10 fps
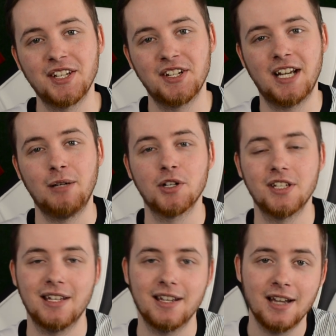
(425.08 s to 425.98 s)
narzekało
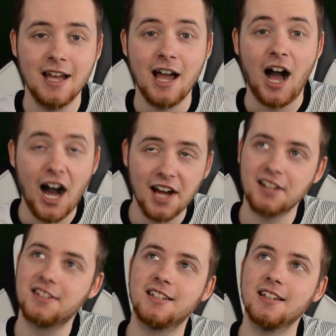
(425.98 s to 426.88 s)
się na ich
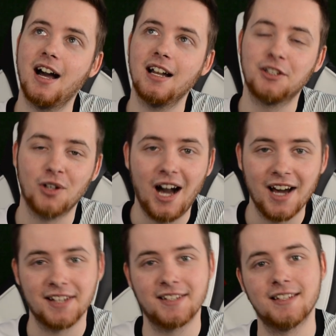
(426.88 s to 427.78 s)
arcy, ale to
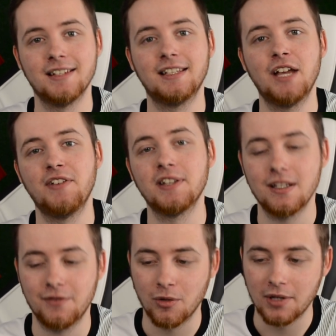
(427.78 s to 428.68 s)
arcy
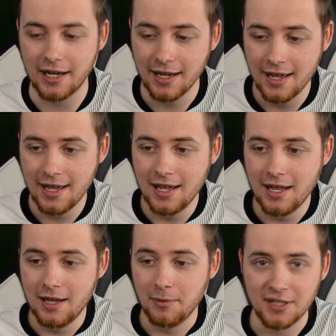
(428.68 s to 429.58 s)
defensywną grę
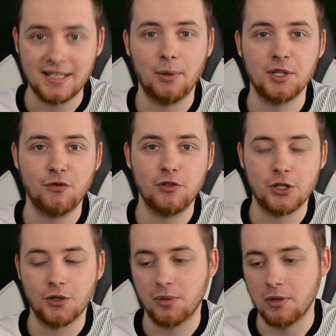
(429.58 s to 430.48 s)
przez całe
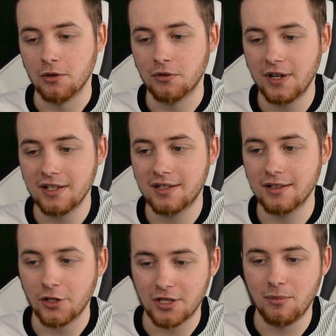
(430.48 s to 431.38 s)
90 minut,
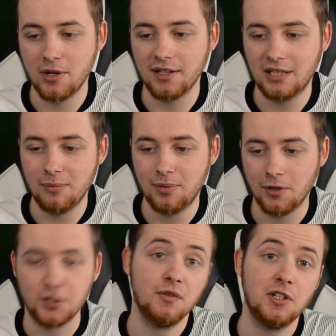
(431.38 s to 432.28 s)
więc to są moje
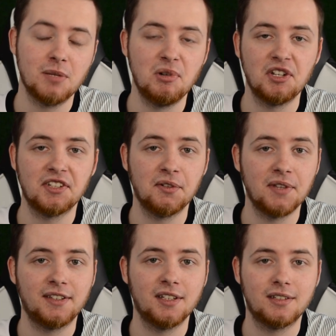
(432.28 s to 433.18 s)
typy. Oczywiście Manchester
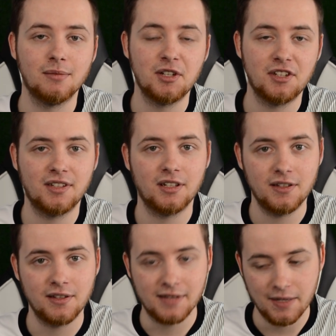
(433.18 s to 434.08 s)
United, Manchester
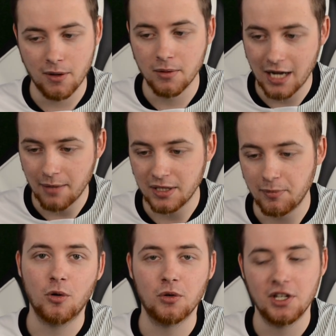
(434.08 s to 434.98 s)
City stawiają remis
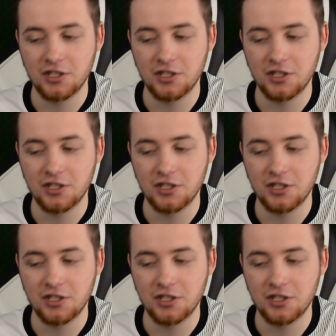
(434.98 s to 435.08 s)
po kursie